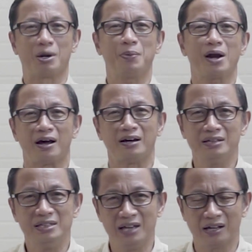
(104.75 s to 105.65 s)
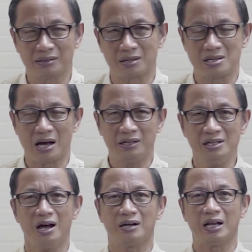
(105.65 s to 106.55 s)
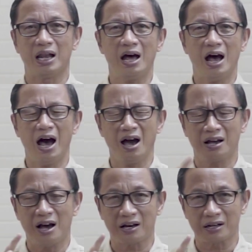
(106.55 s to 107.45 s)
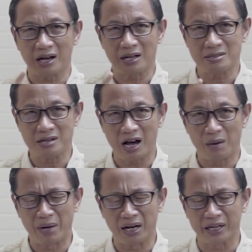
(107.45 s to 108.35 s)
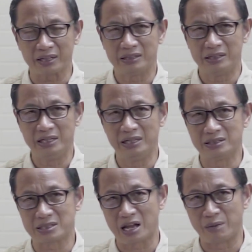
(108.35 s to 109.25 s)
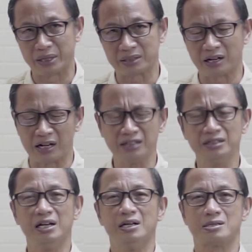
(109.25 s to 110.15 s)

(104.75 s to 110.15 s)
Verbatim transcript: berperang yang terjadi adalah agak Raja Amalek diselamatkan